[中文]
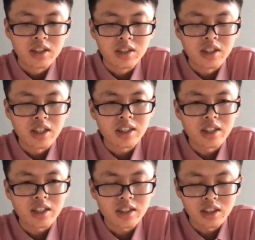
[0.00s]
直接将
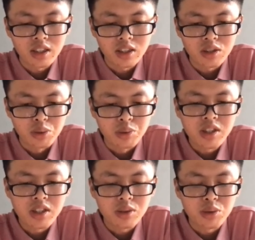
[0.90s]
这个有问
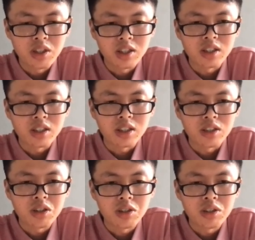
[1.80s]
题区间的这个
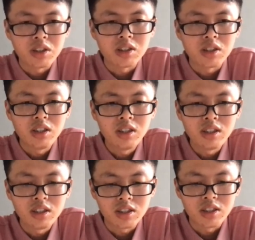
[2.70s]
消息
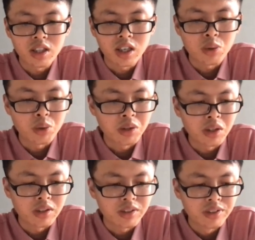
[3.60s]
直接给过滤掉。